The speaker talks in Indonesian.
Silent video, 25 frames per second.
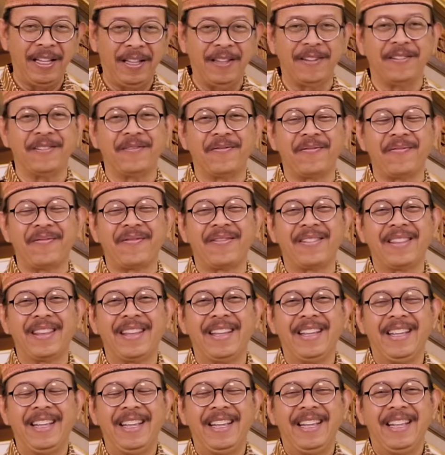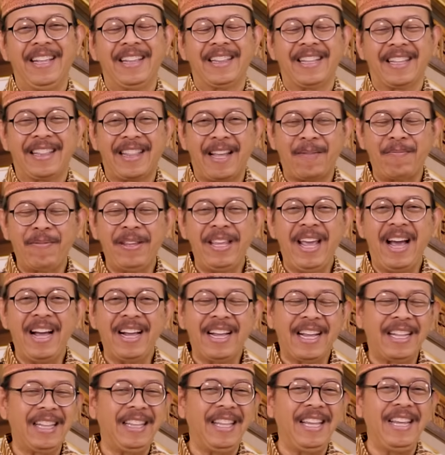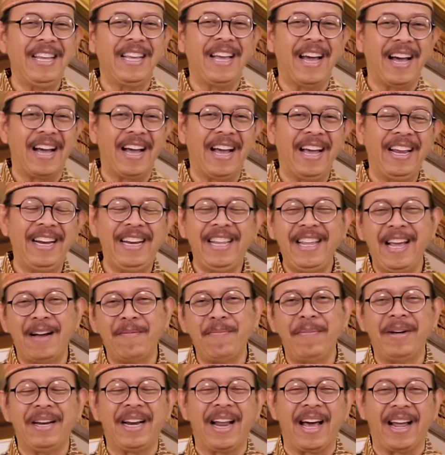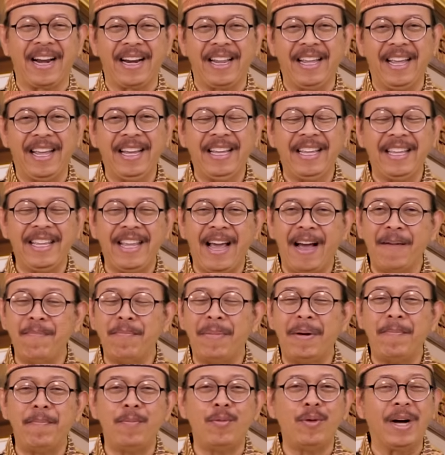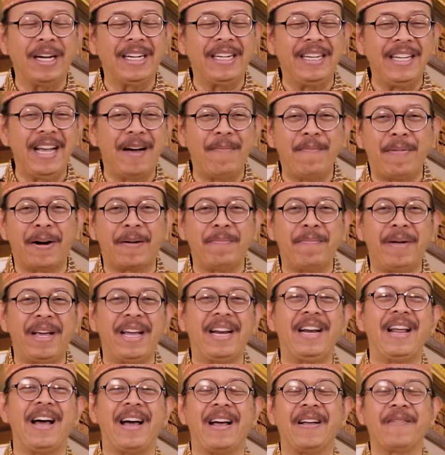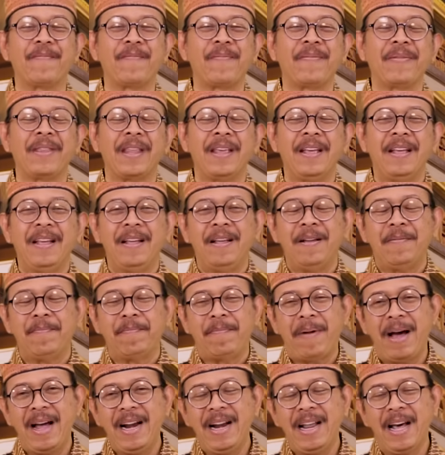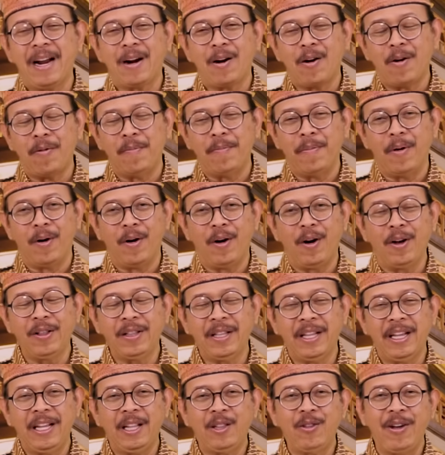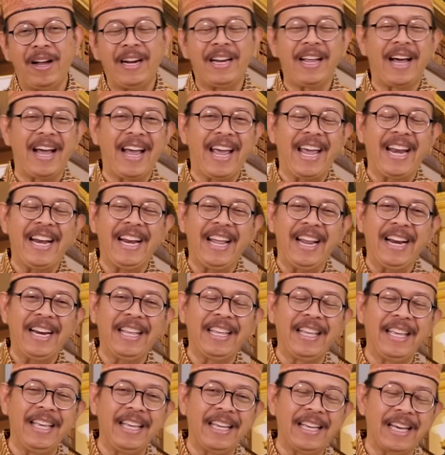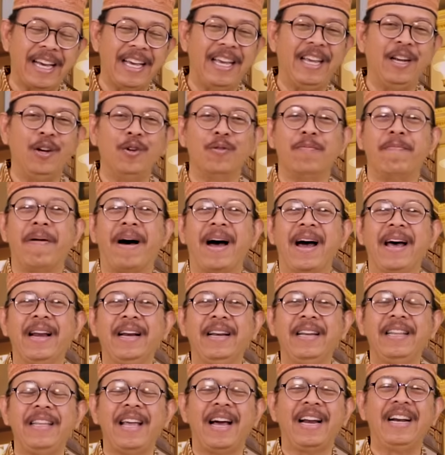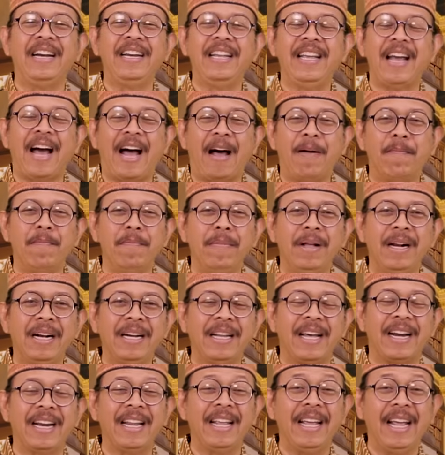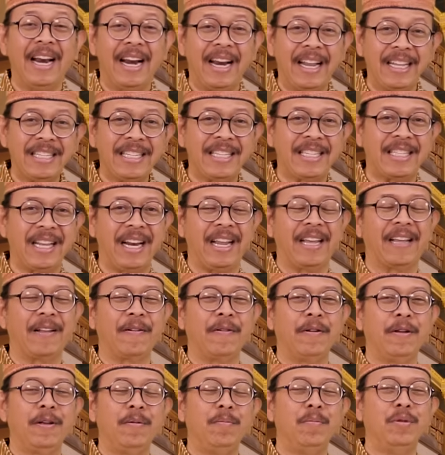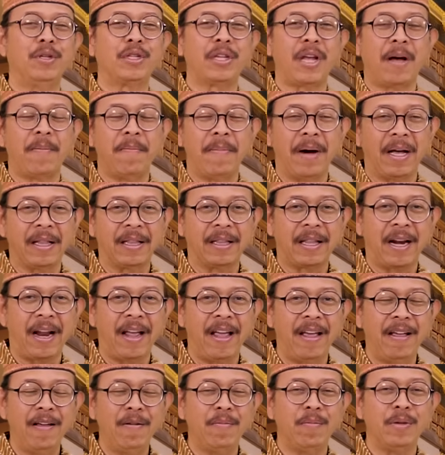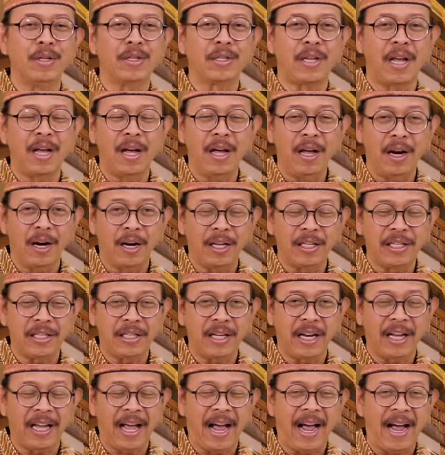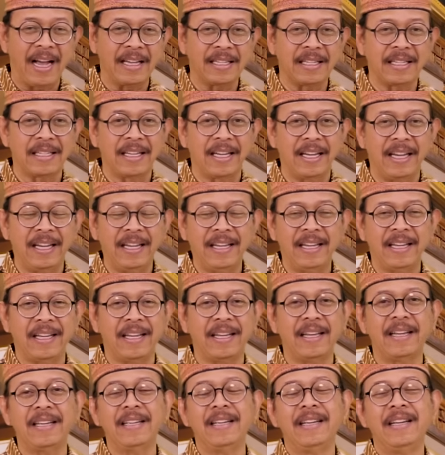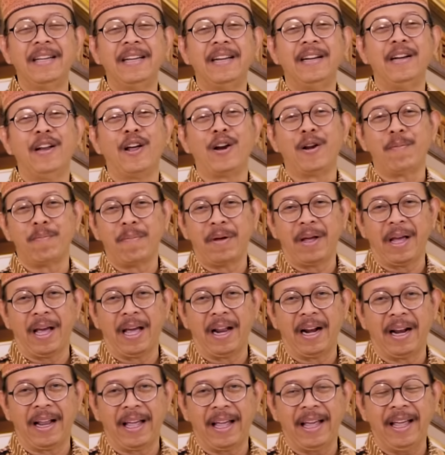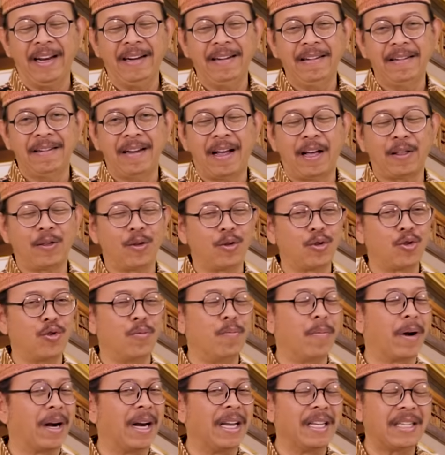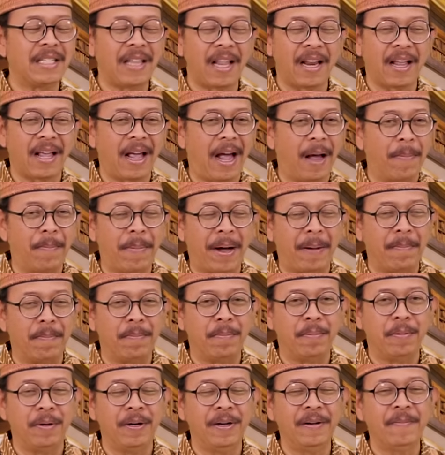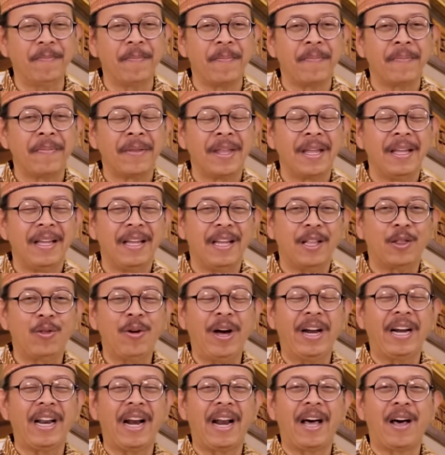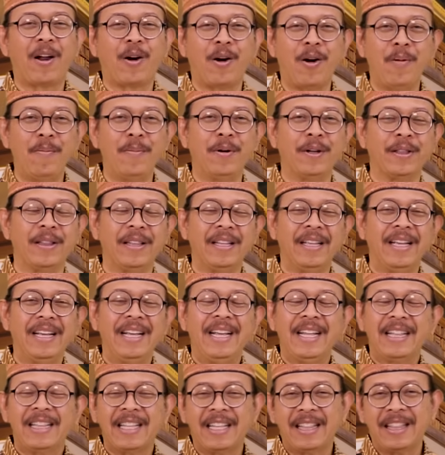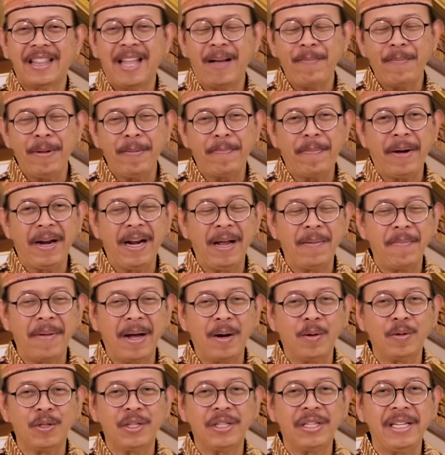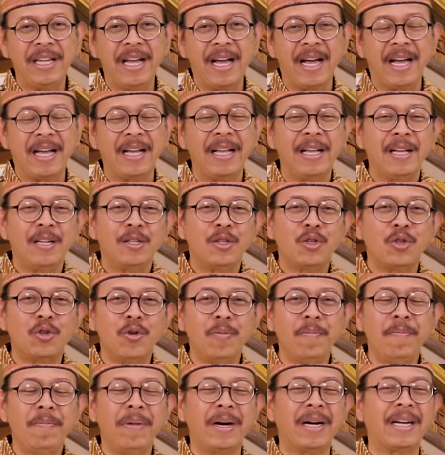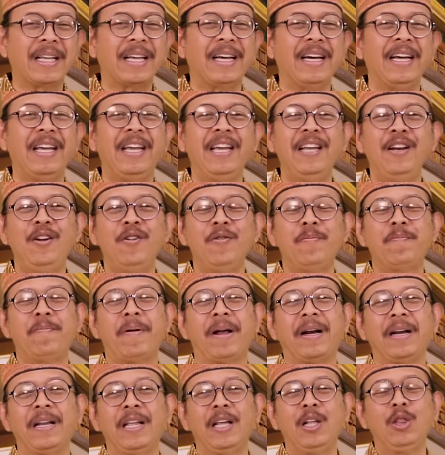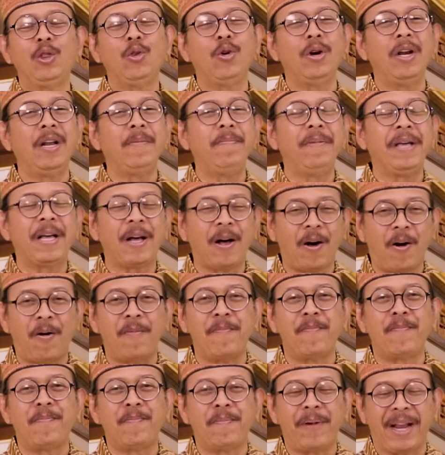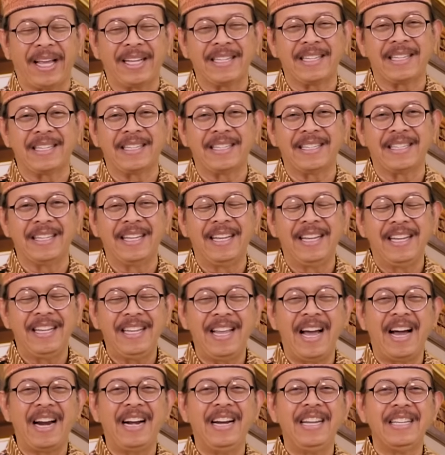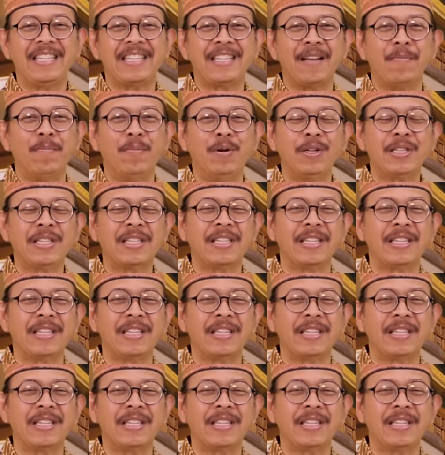itu. Tetapi yang ketiga ini yang menarik, yang membuat dia berbeda. Pada robot itu ada energi kehidupan yang diambil dari listrik bisa baterai, bisa listrik AC ya, dari PLN atau sumber listrik apapun itu adalah robot. Tetapi pada manusia sumber kehidupan itu lebih kompleks yang disebut